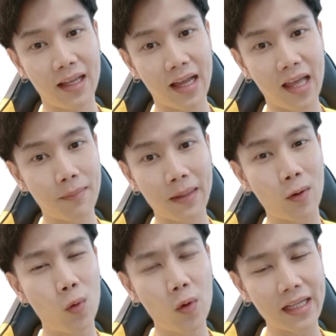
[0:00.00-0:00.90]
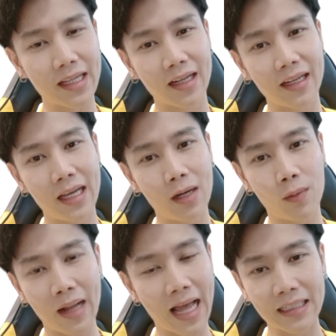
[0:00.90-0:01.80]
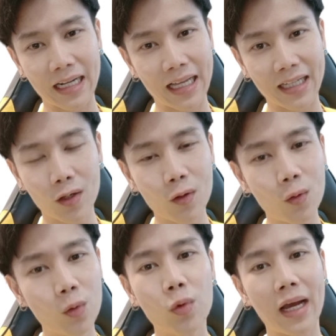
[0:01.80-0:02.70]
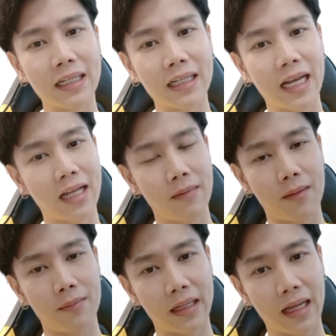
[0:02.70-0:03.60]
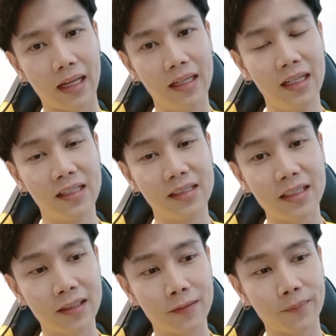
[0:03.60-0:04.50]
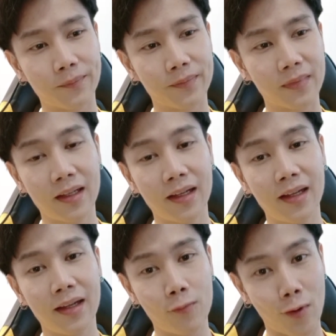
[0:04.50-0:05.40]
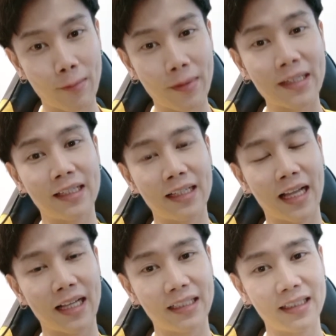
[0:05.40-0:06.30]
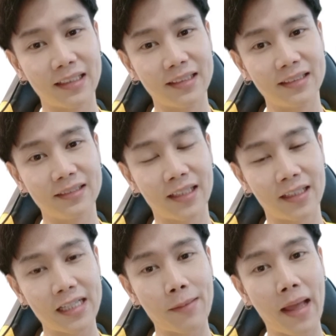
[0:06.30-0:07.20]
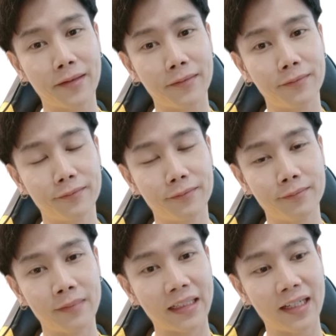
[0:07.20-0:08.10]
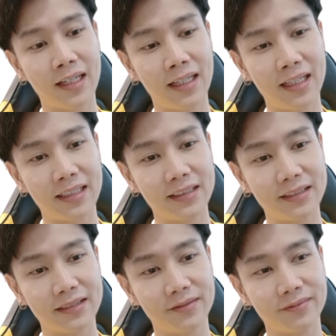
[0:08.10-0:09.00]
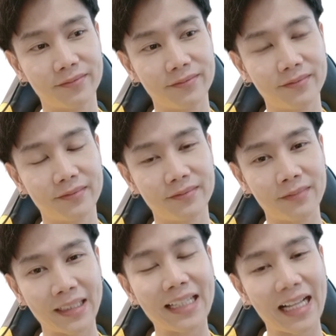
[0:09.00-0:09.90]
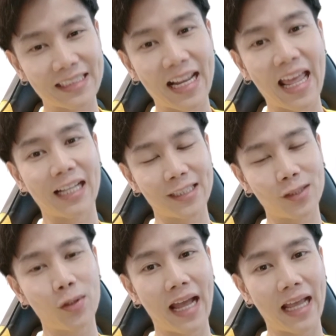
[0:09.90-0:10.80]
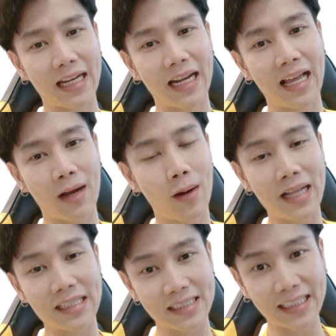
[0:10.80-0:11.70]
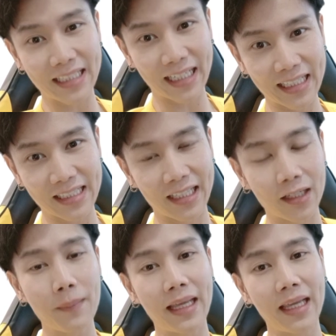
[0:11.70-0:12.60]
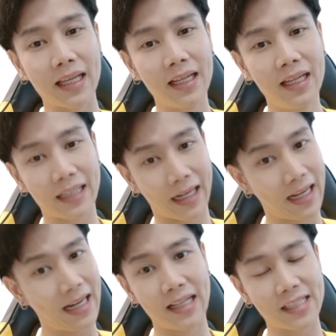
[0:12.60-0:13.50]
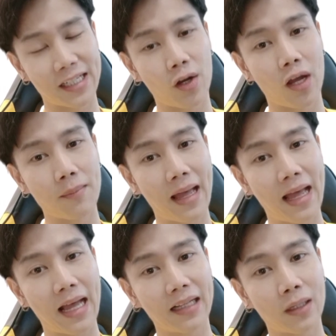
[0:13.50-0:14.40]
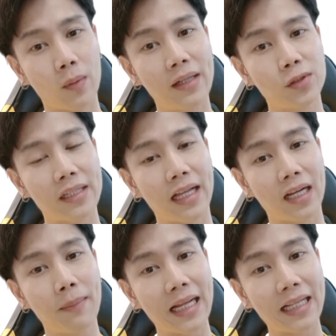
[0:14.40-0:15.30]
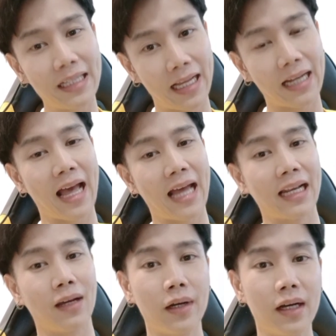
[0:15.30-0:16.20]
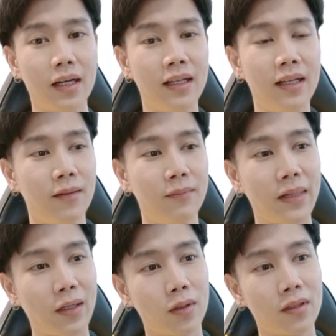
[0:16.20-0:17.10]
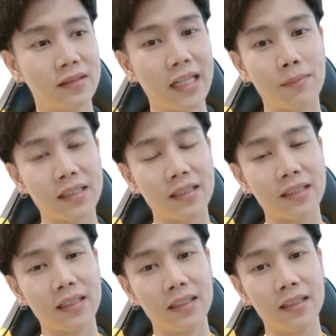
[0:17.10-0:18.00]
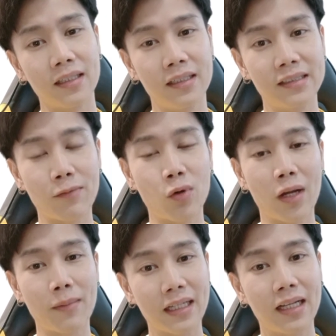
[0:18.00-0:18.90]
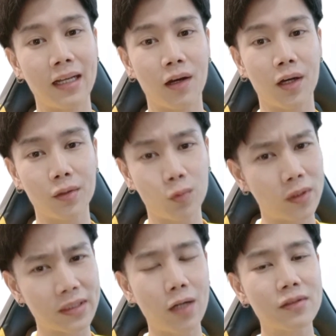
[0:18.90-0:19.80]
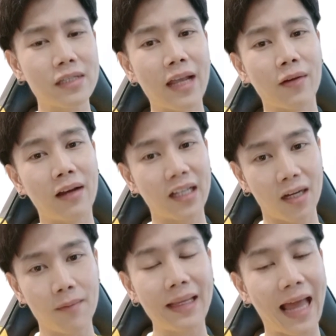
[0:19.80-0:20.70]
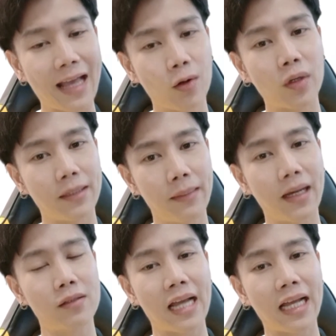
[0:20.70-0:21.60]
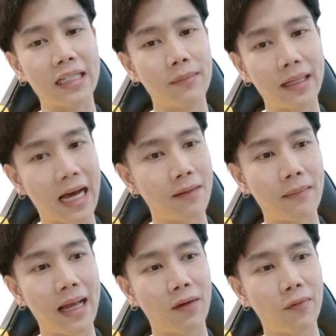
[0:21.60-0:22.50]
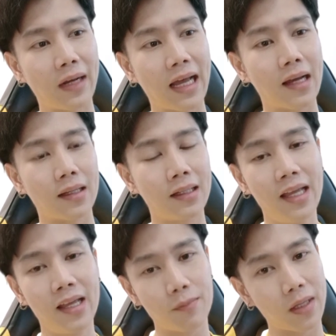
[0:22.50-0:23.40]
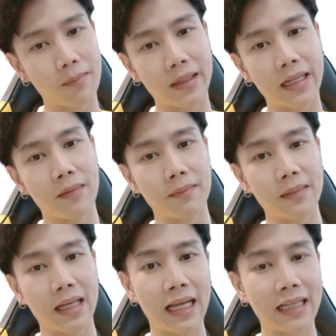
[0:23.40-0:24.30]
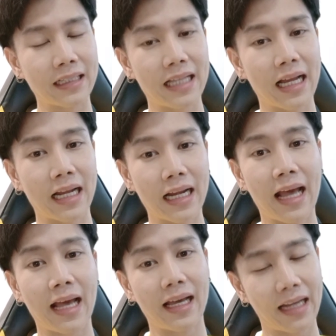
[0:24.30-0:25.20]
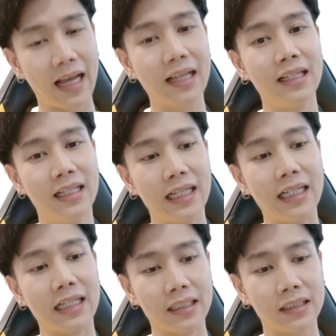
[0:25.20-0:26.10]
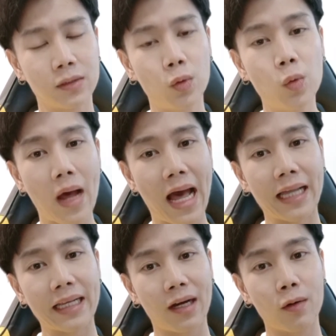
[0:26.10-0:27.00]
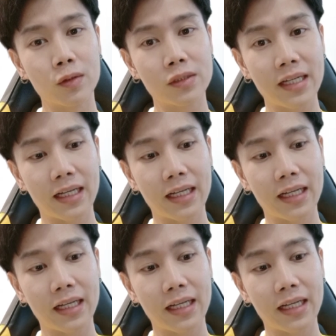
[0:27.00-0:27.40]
ให้ไปคู่กันอย่างเดียว งานอะไรก็ต้องคู่กันอะไรแบบเนี้ยซึ่งวงการบันเทิงอะ่ะเข้าใจไหม มันก็มันคือการแสดงซะส่วนใหญ่นั่นแหละเขาอาจจะจิ้นกันริงๆ ก็มี แต่ก็จะน้อยมาก แต่ว่าส่วนใหญ่ก็เป็นหน้าที่การงาน เราก็เป็นคนเสพสื่อ เสพวงการบันเทิง เราก็ต้องควรจะเข้าใจอยู่แล้ว แต่ก็มีหลายคนที่ไม่เข้าใจที่ไปดราม่า เวลา มีประเด็นแบบนี้อะไรต่างๆ นานา นะ เออคือคู่วายเนี่ยเขาจะ